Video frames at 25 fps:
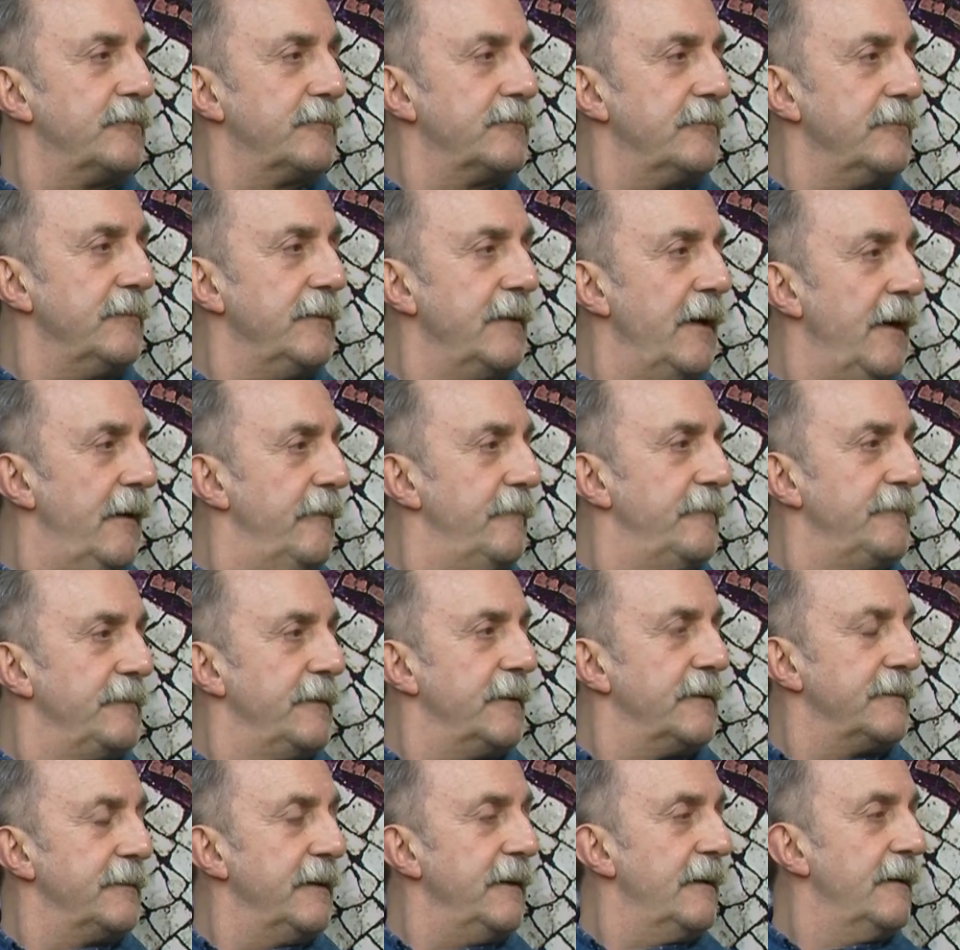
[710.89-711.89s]
oportunidad.
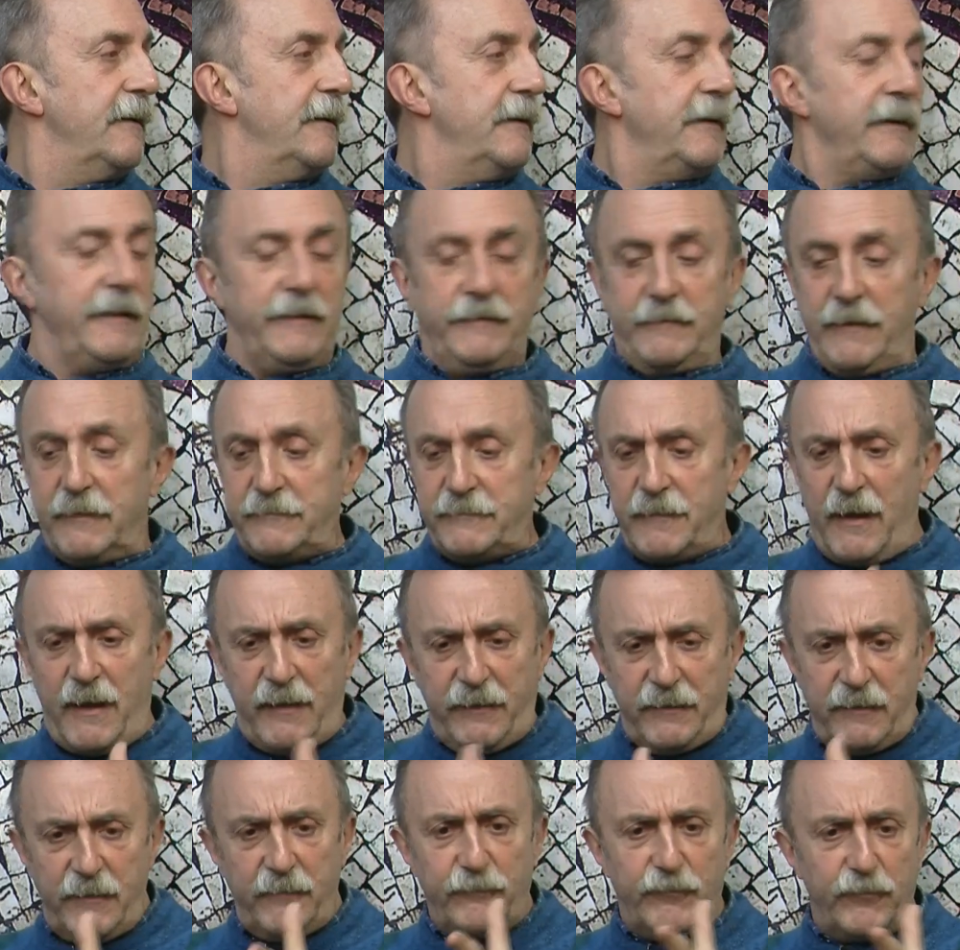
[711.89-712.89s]
y ya
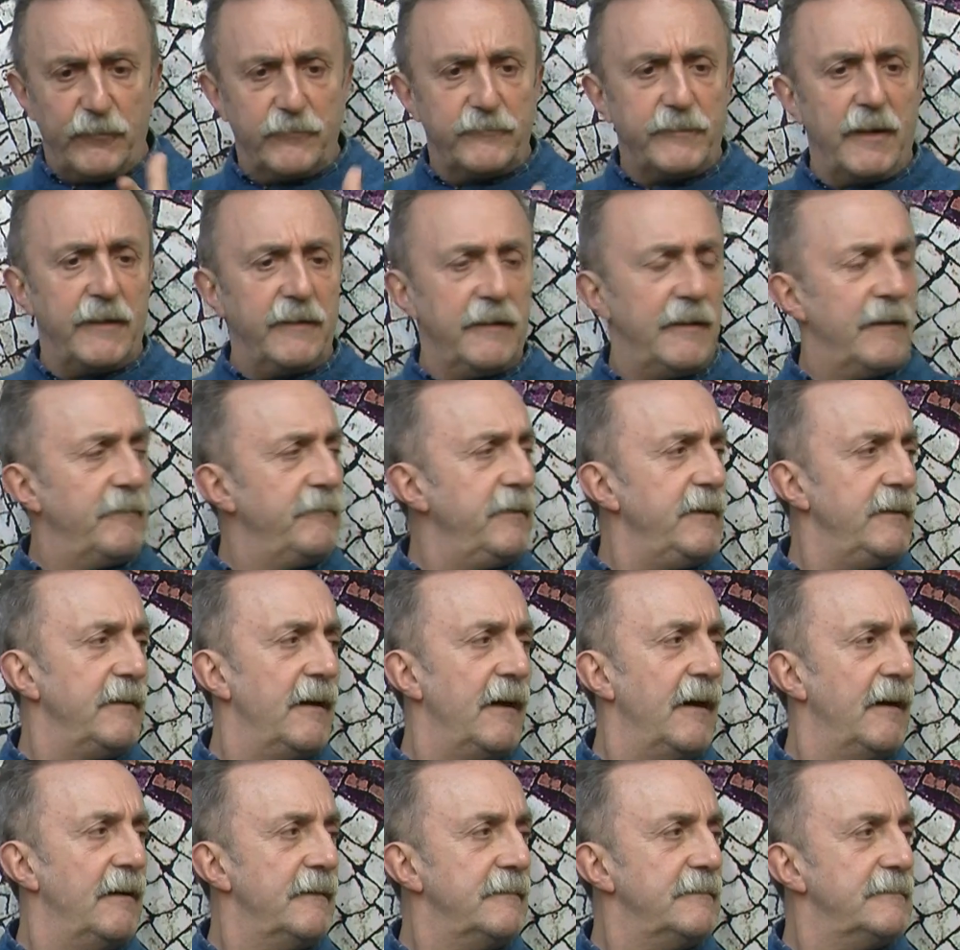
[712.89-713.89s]
está, y disfrutar de la vida.